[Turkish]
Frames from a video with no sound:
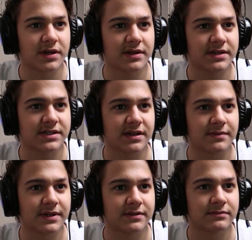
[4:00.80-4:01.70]

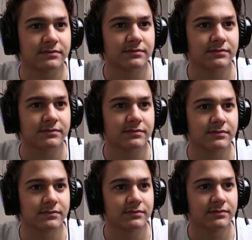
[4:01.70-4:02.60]
arkadaşlar ben.
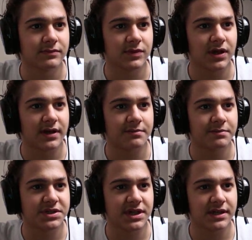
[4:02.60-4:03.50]

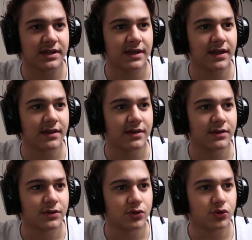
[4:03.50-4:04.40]
Garip bir şekilde.
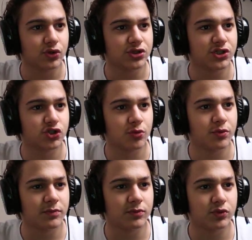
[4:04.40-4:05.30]
Önce
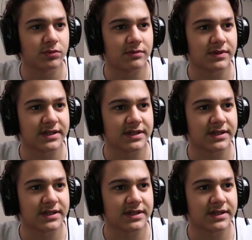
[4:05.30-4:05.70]
çöpü mü bulmam